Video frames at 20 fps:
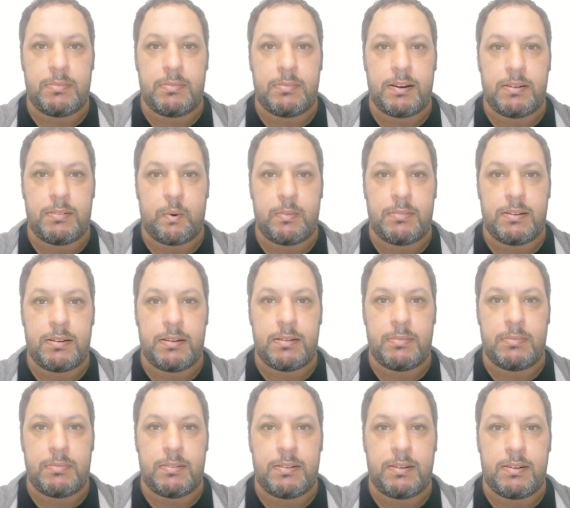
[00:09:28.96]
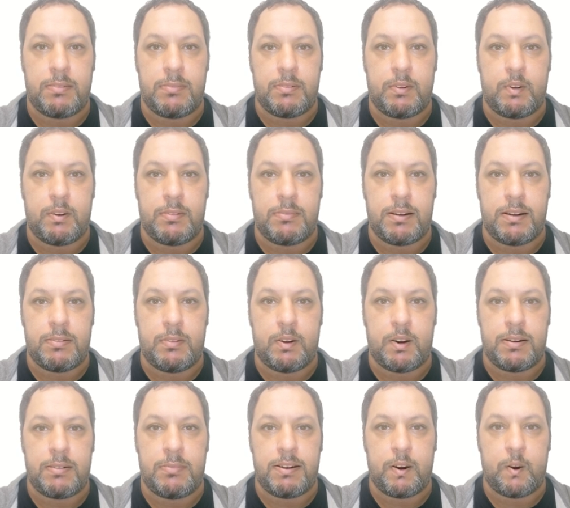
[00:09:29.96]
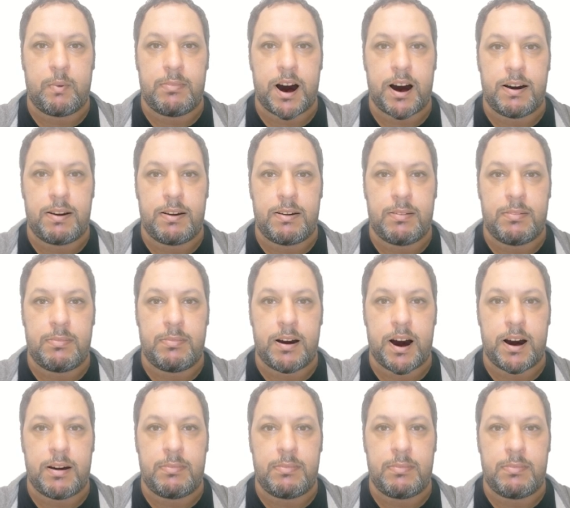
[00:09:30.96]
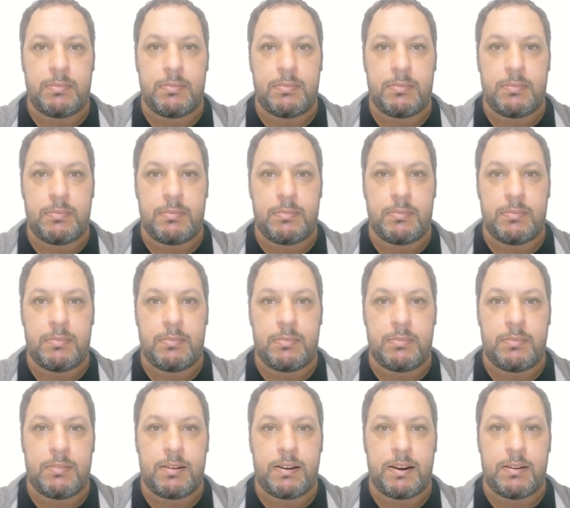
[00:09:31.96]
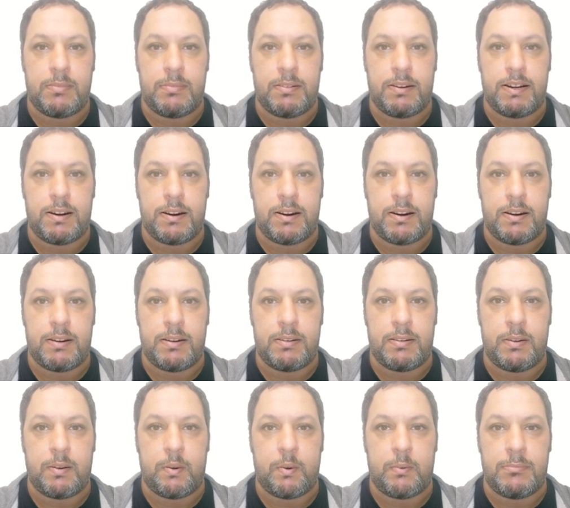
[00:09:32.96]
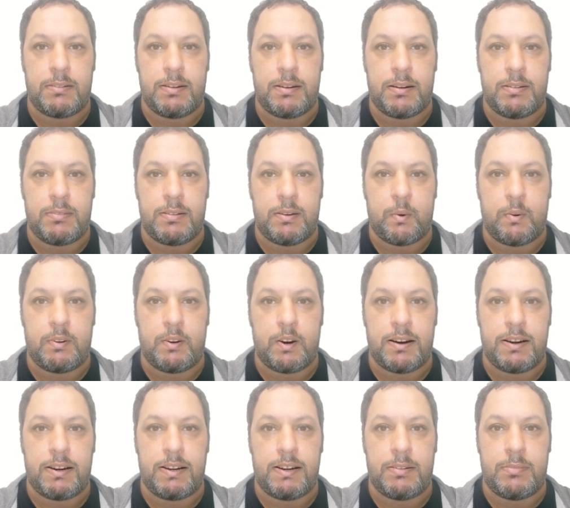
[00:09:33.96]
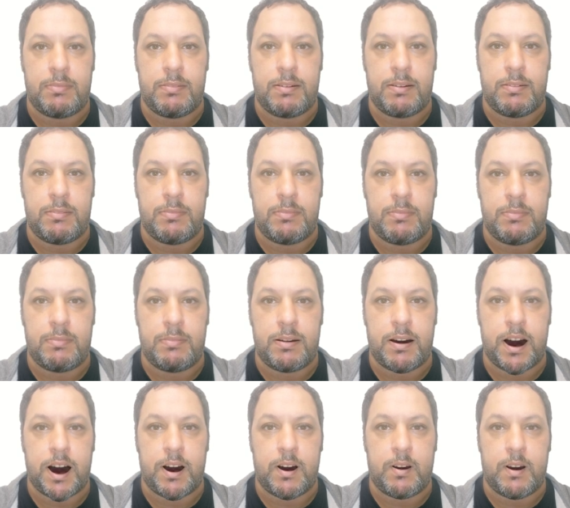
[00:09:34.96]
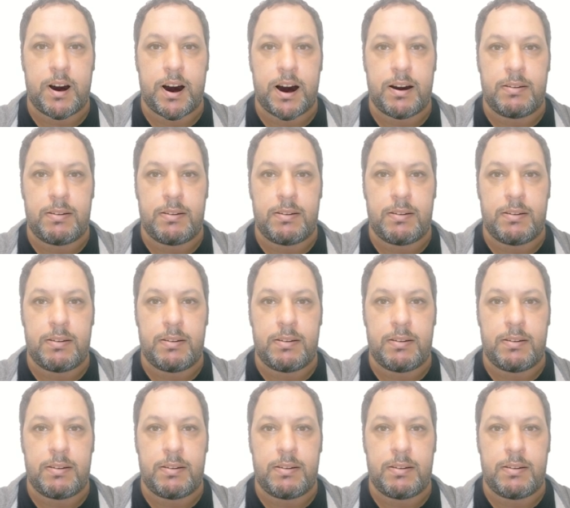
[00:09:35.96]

من قبل لوبي الشركات الصناعية المعنية هي من ستفرض على الحكومة الفرنسية قرار